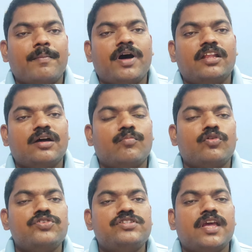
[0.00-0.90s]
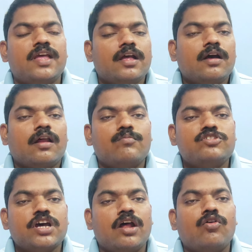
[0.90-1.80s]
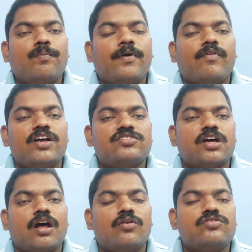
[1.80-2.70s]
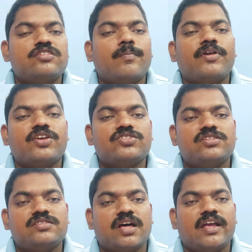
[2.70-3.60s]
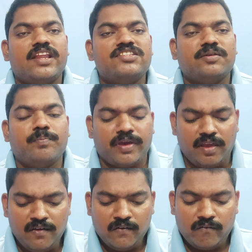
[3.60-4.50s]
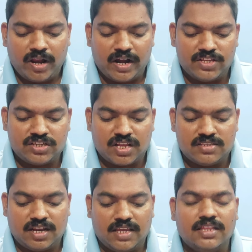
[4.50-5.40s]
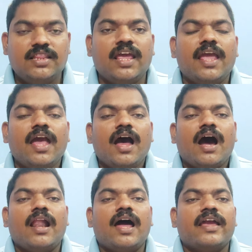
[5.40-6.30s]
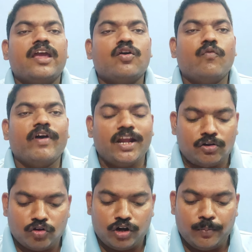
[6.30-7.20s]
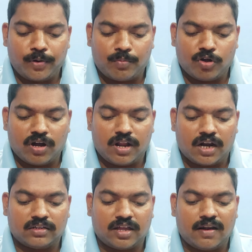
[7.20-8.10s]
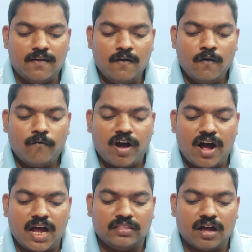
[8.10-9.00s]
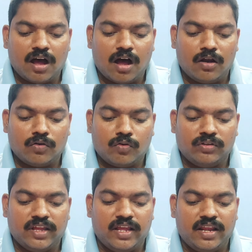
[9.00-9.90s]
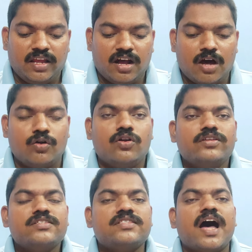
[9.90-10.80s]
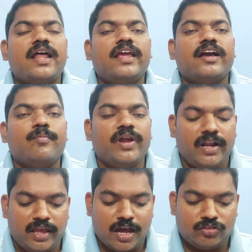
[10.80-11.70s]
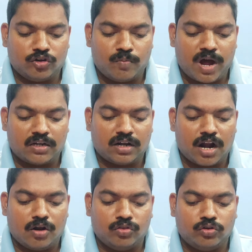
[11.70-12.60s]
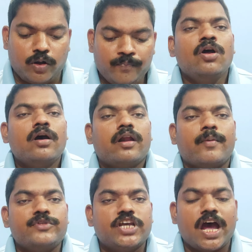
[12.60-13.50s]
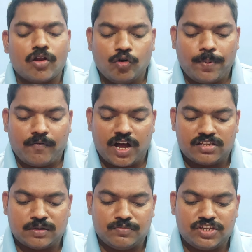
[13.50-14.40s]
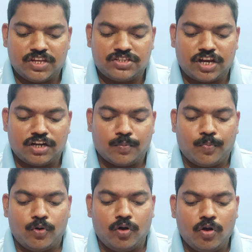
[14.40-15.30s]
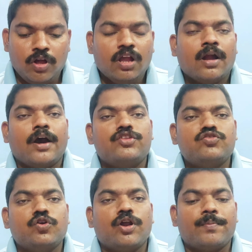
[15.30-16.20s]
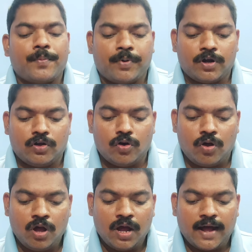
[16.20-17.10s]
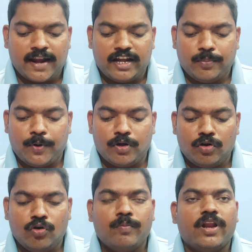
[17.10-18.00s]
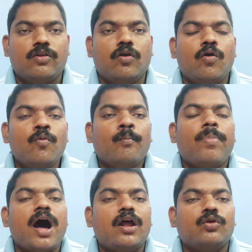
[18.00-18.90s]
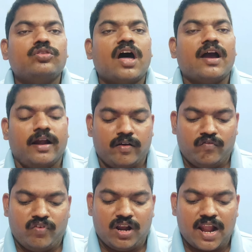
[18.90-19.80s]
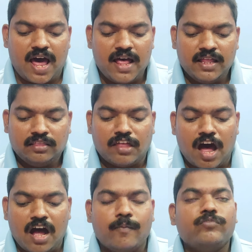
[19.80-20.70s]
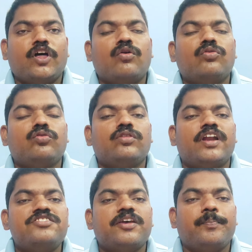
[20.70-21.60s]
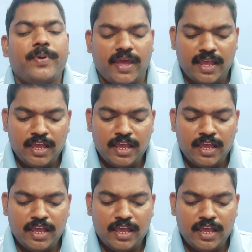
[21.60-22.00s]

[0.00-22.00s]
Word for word: ప్రమాదం నుంచి రంజాన్ ఉపవాసాలు సంరక్షిస్తాయని చెప్పి వెల్లడించడం జరిగింది అలాగే కువైట్ లోని ప్రముఖ డాక్టర్ ఫహాద్ ఆల్ కుదైరీ గారు స్థానిక మీడియాతో మాట్లాడుతూ రంజాన్ ఉపవాసం చేసేటప్పుడు ఖర్జూరపు పండ్లు అరటి పండ్లు మరియు పాలు తాగడం వల్ల దాహం తగ్గుతుందని చెప్పి